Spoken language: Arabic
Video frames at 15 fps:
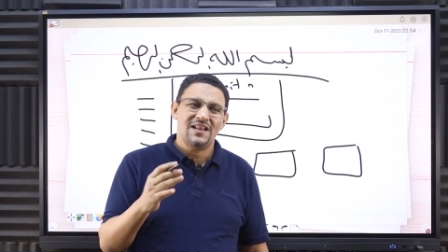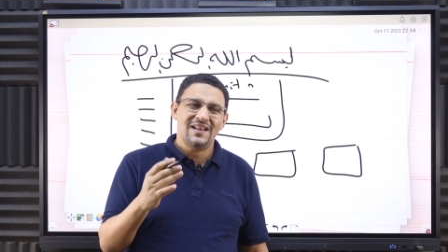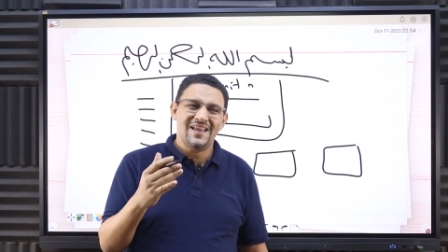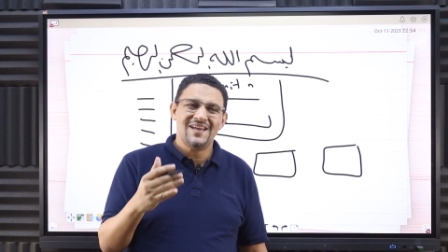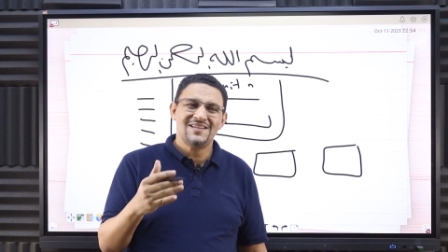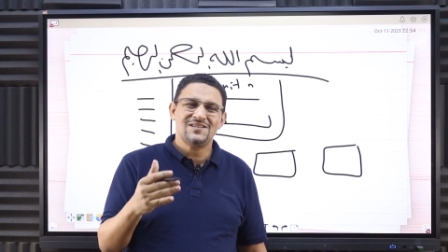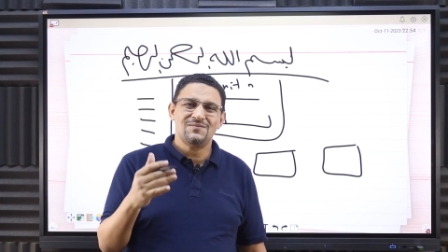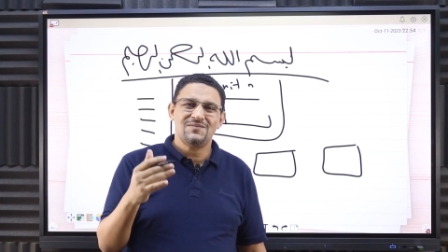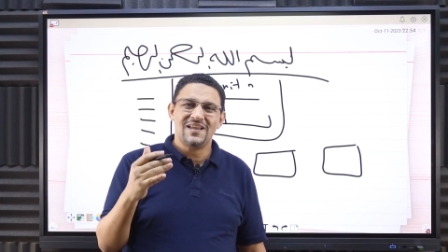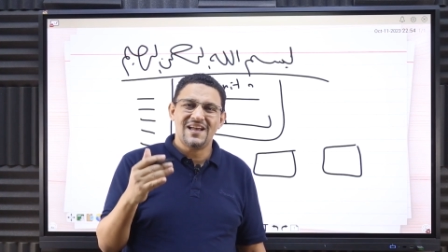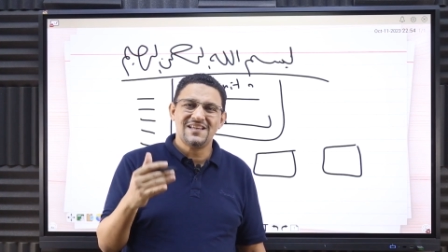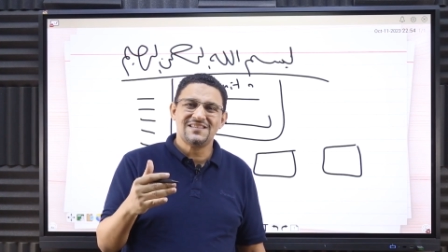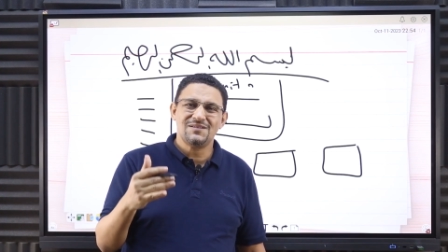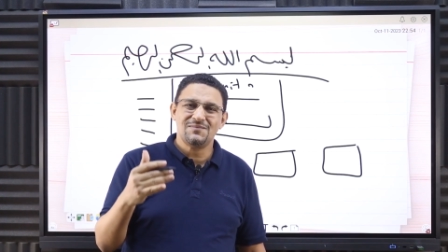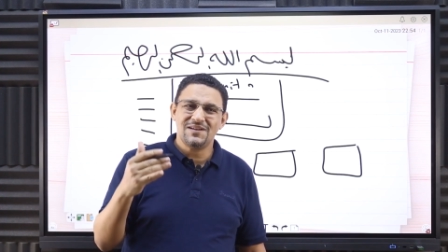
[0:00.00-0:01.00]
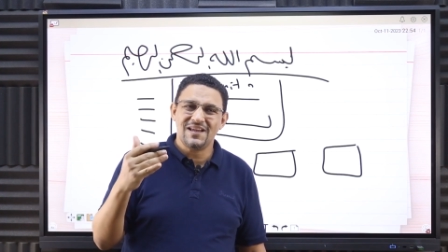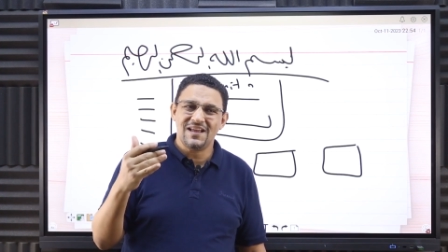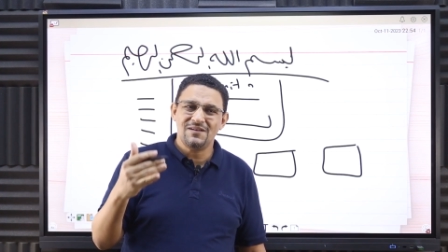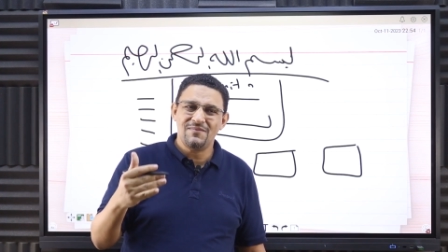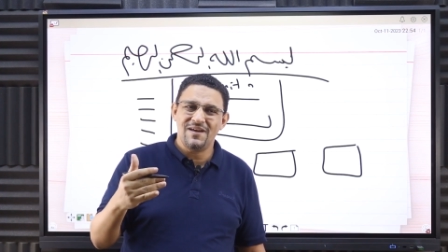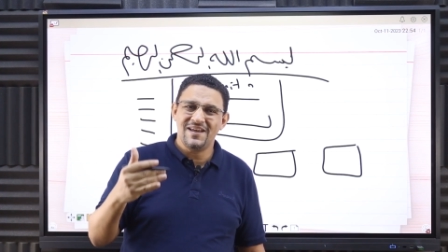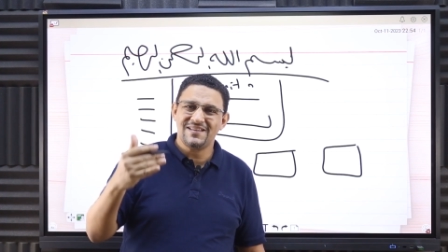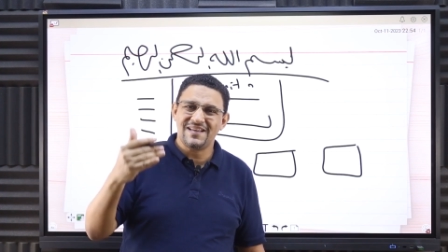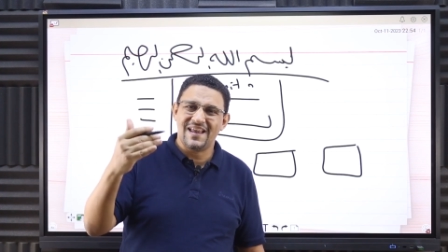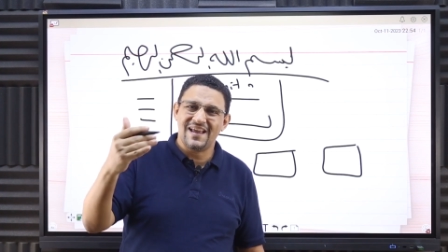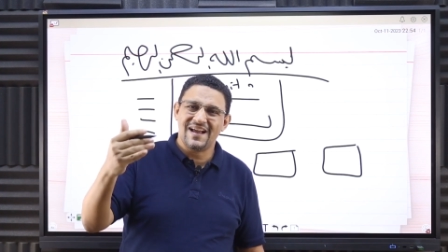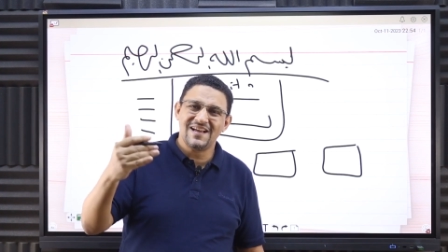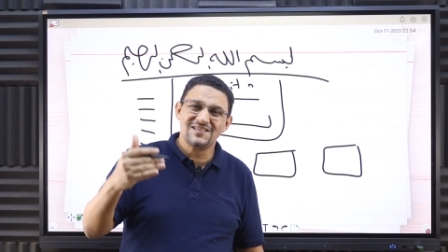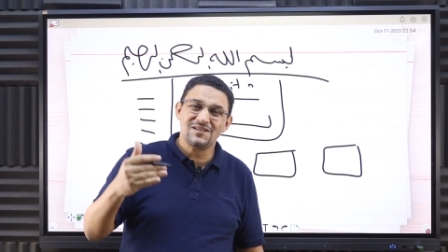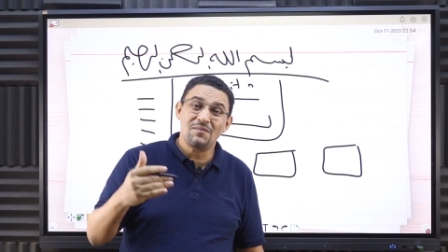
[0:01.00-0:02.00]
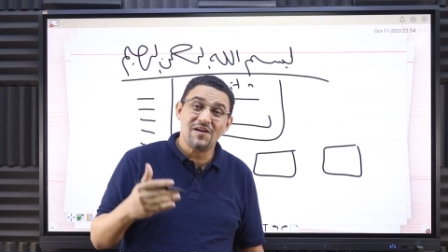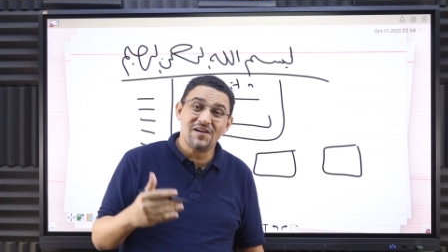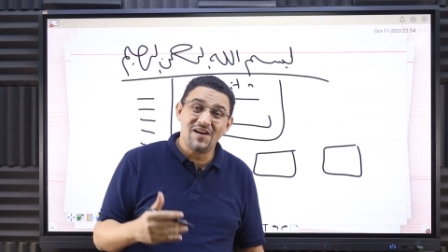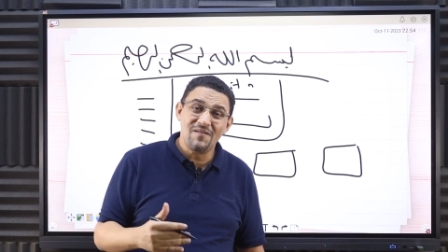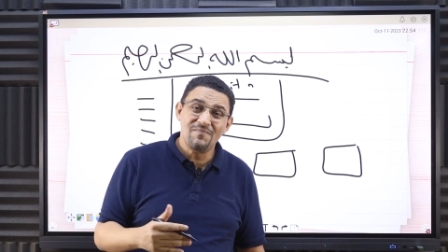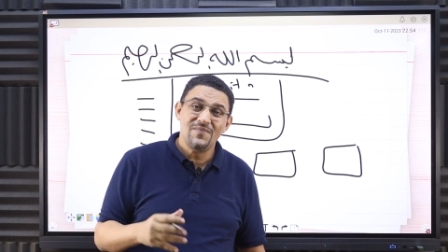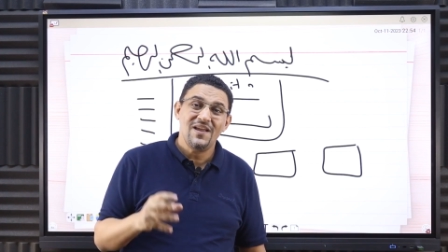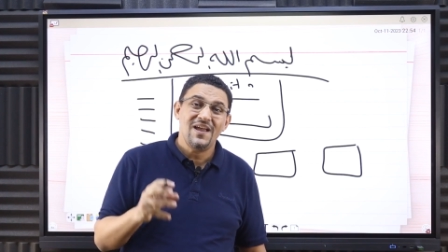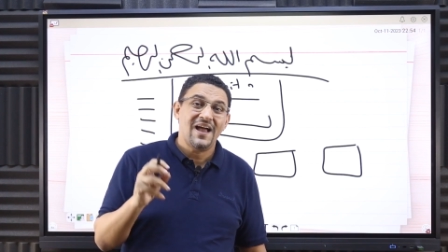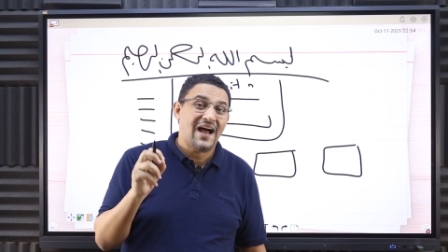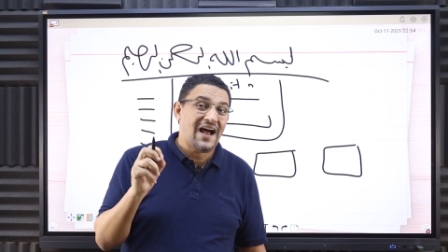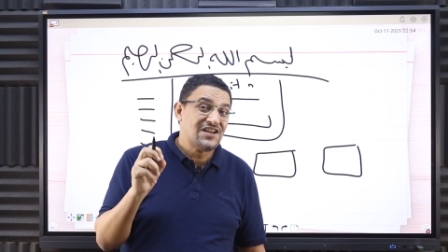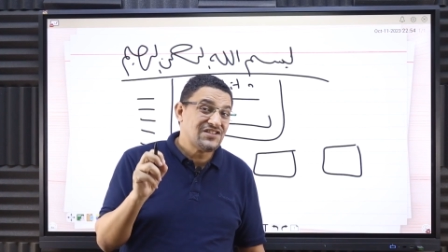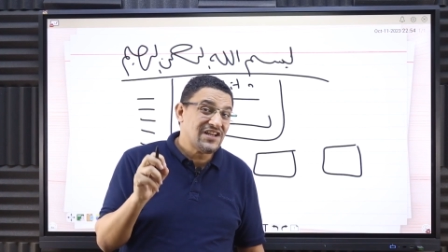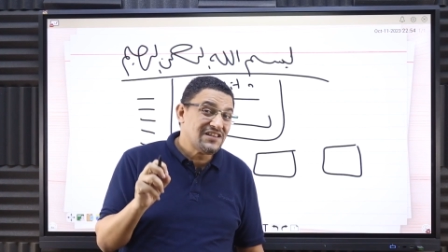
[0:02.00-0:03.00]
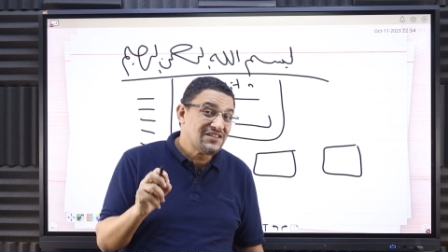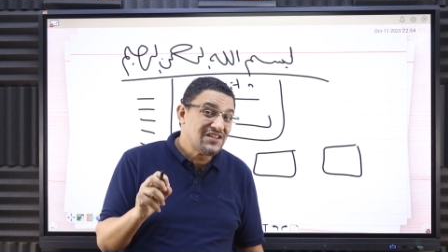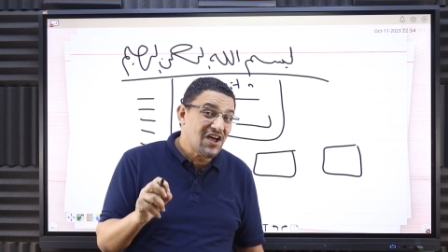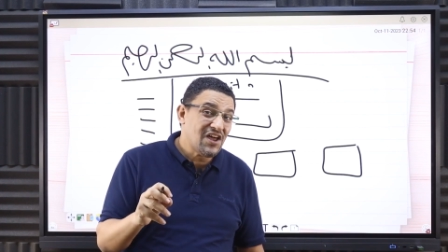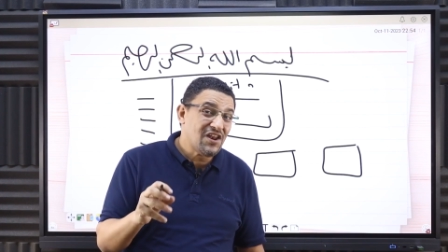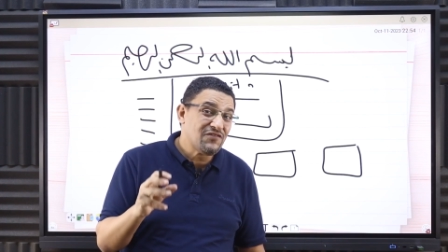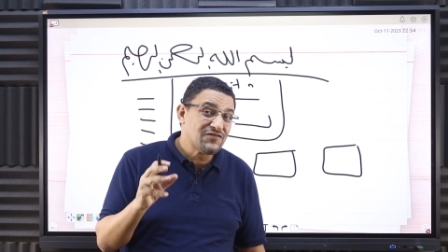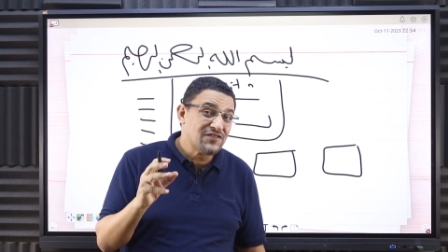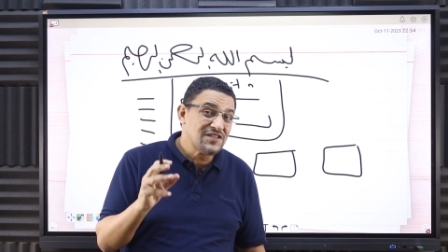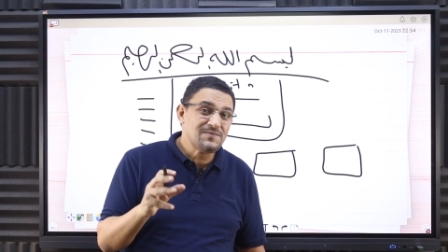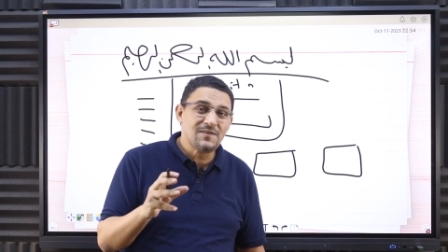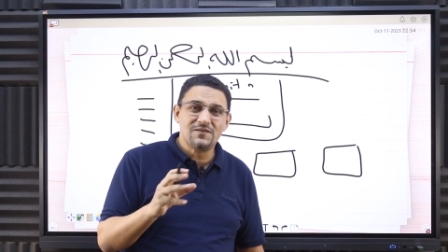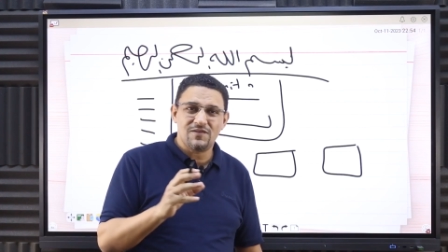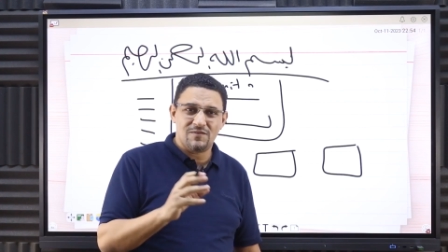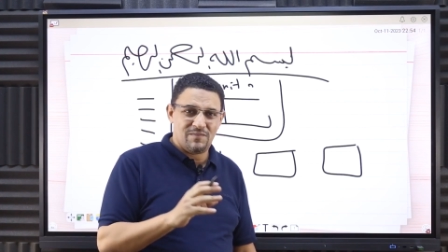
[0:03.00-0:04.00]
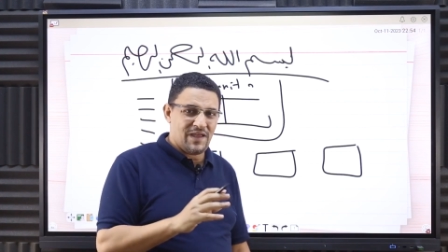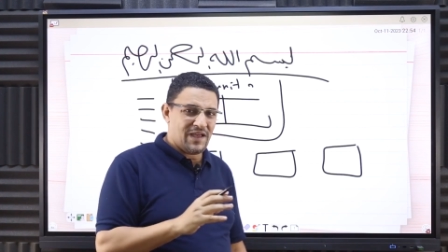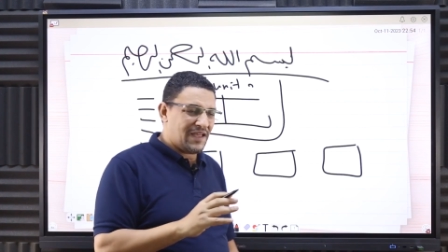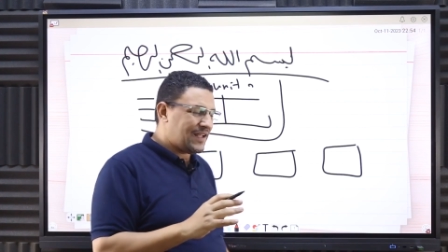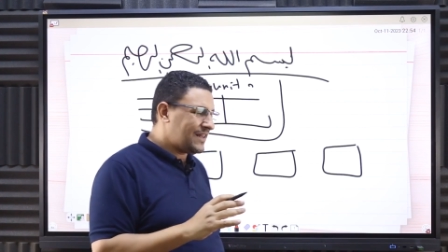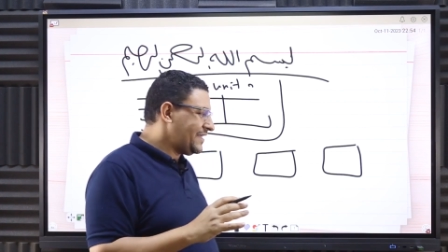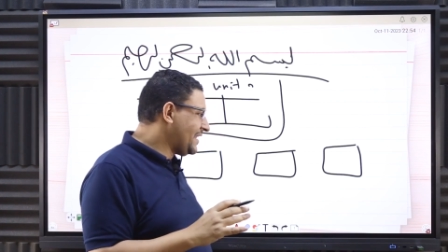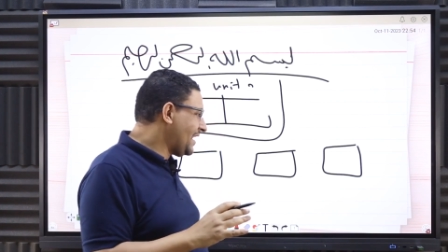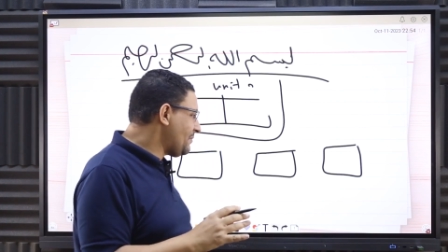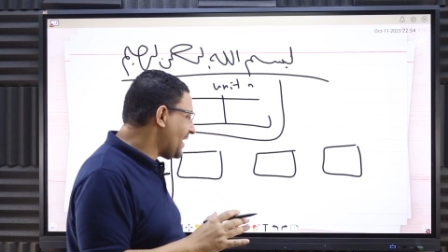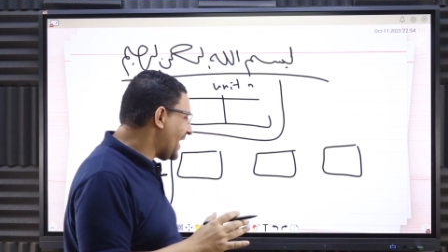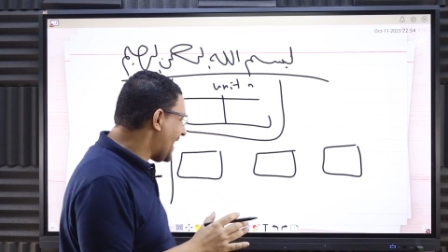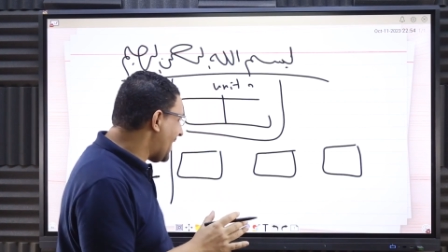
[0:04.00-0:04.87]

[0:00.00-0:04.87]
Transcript: لازم تقسم الكلمات على كذا مرة عشان تعرف تثبت في دماغك لان لما